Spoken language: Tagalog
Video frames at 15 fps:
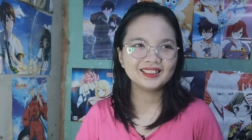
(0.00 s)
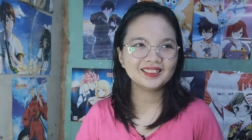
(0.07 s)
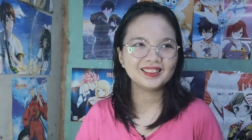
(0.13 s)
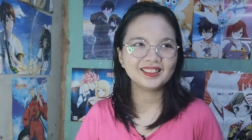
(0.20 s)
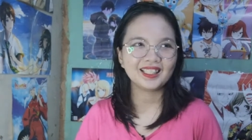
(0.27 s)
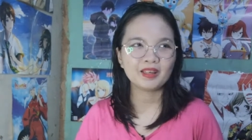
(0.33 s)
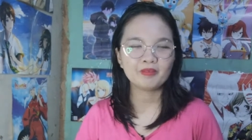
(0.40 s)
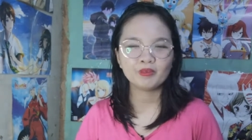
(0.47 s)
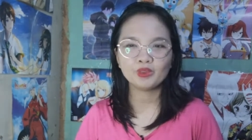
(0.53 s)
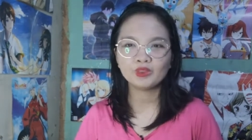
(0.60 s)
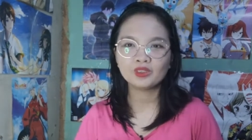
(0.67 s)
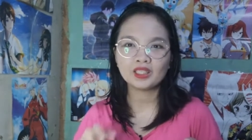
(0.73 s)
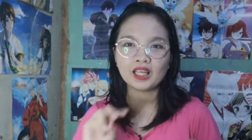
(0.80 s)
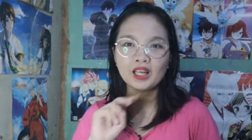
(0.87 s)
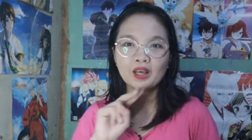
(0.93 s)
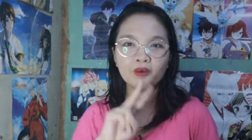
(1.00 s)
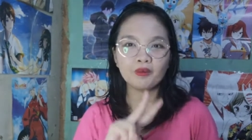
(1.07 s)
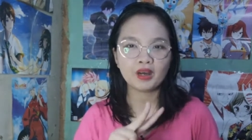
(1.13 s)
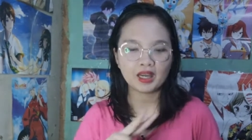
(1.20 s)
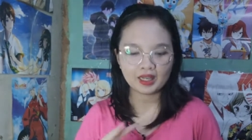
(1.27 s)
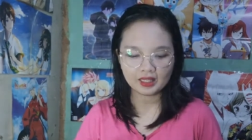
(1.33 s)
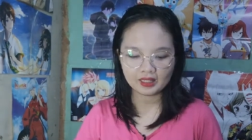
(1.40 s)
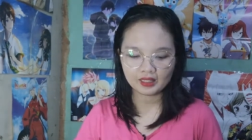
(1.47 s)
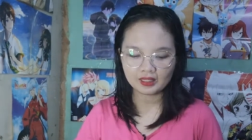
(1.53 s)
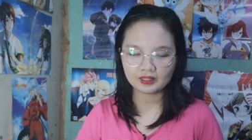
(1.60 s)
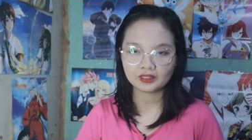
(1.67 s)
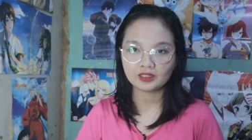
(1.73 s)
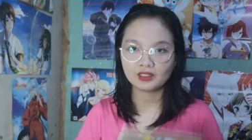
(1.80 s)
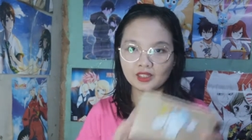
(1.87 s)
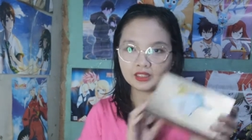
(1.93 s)
yung name nung dalawa.
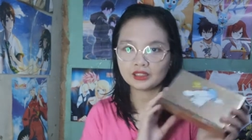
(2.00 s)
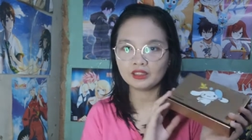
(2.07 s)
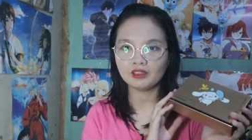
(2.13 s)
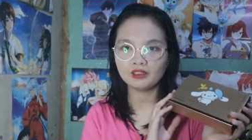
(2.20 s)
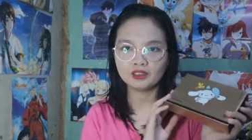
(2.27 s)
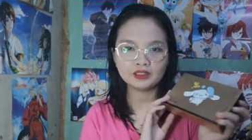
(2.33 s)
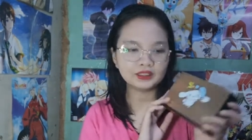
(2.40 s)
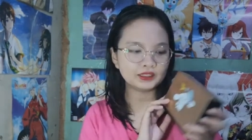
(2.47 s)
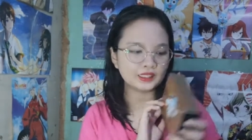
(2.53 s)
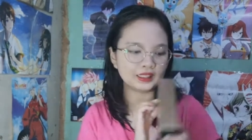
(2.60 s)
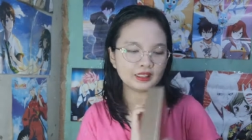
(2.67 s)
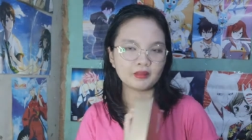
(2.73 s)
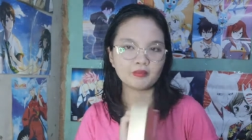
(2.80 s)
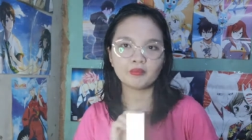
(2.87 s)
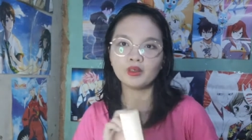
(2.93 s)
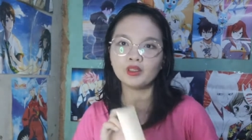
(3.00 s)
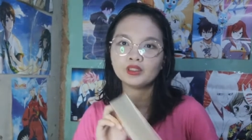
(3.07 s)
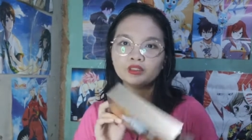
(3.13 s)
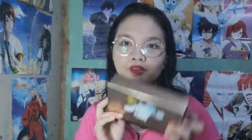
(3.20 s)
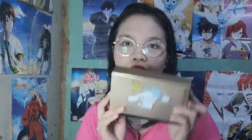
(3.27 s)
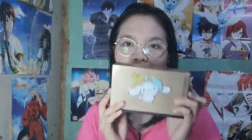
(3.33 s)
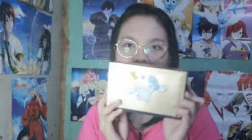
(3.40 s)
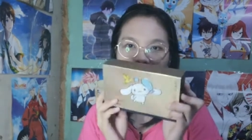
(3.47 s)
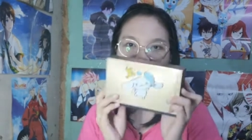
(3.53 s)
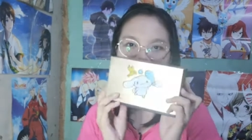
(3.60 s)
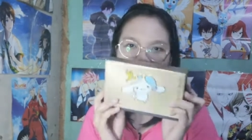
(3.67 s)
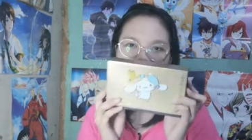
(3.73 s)
So, ito, si Cinnamon. Una kong